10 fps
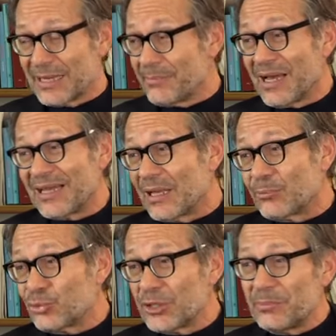ma la
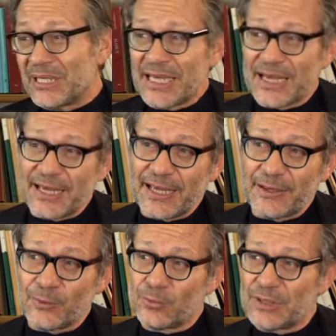bulimia
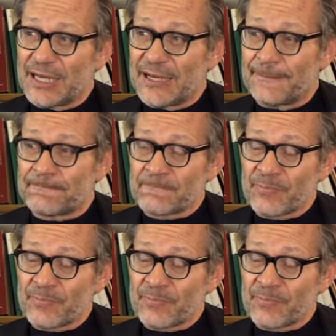è una